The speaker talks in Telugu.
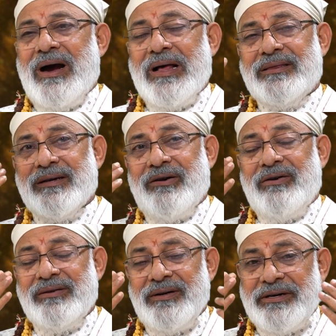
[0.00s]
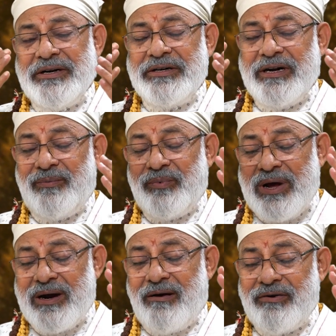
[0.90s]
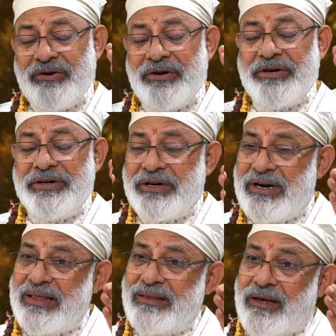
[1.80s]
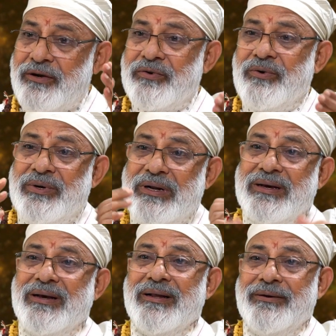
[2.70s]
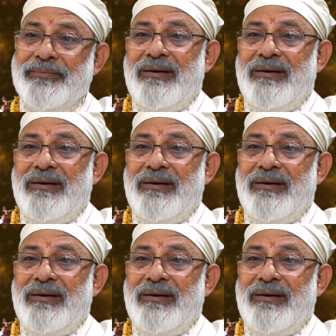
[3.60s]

అంత కాన్సన్ట్రేషన్ అప్పుడు ఆ కాన్సన్ట్రేషన్ అది తట్టుకోగలగాల